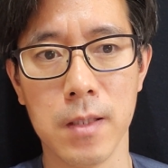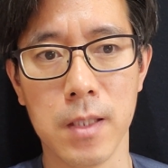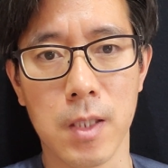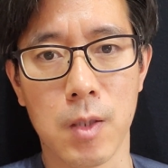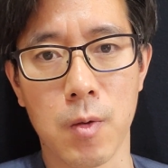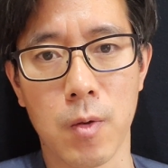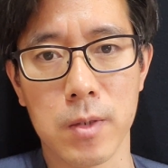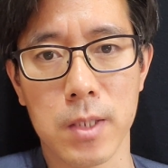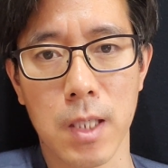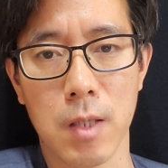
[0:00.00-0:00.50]

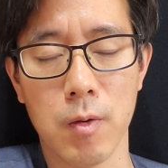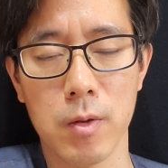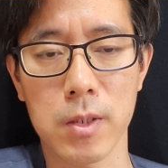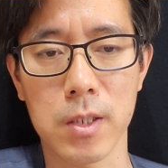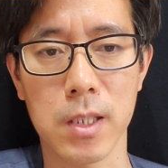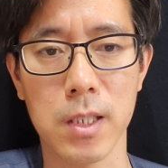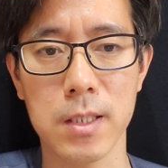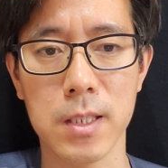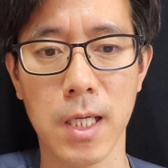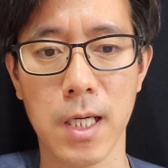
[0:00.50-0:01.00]

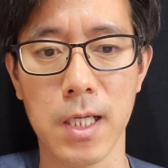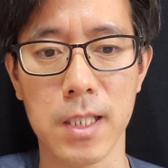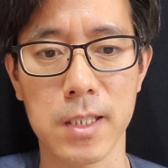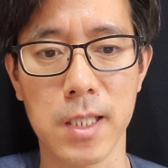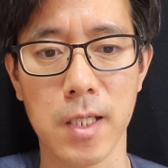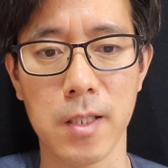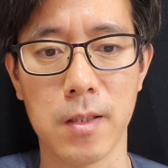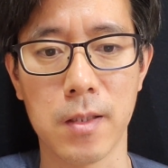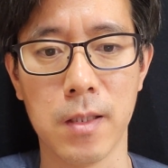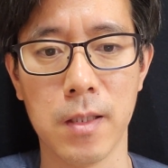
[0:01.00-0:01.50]
2030들이 생각할
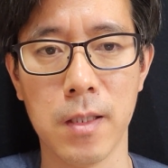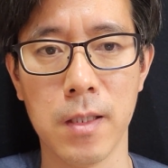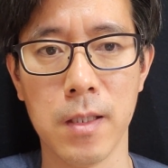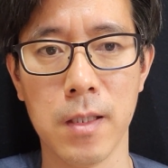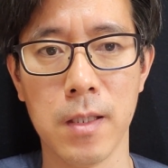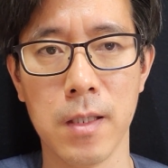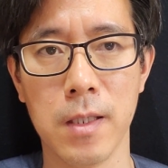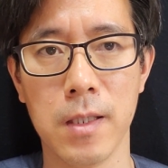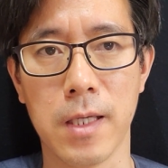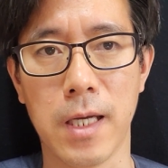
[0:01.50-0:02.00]
때는
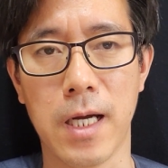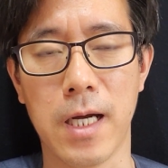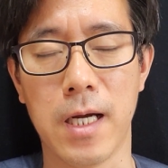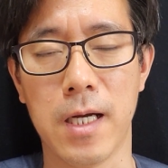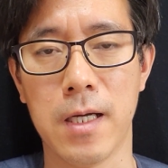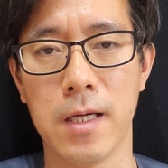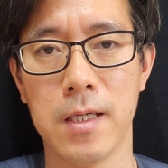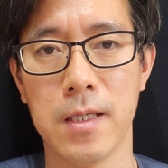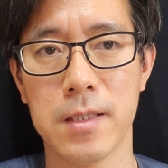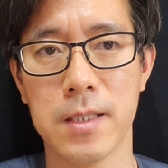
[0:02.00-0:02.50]

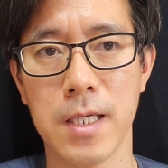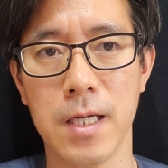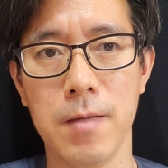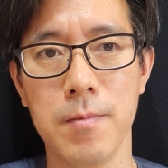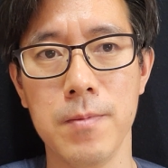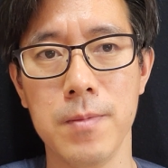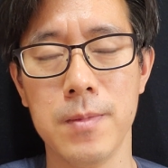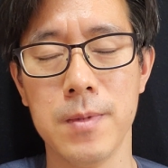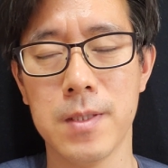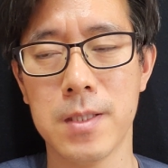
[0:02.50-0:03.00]

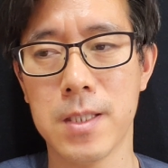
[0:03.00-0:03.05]
야참